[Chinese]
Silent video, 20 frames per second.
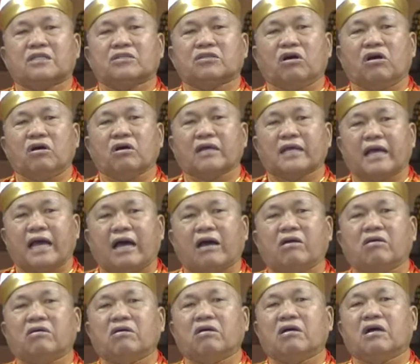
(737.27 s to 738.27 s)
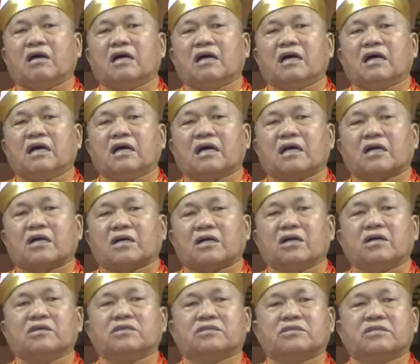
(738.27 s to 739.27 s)
动爻
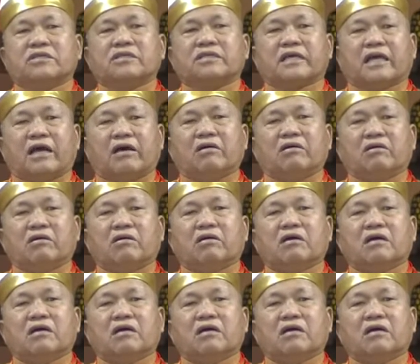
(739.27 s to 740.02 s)
克世爻，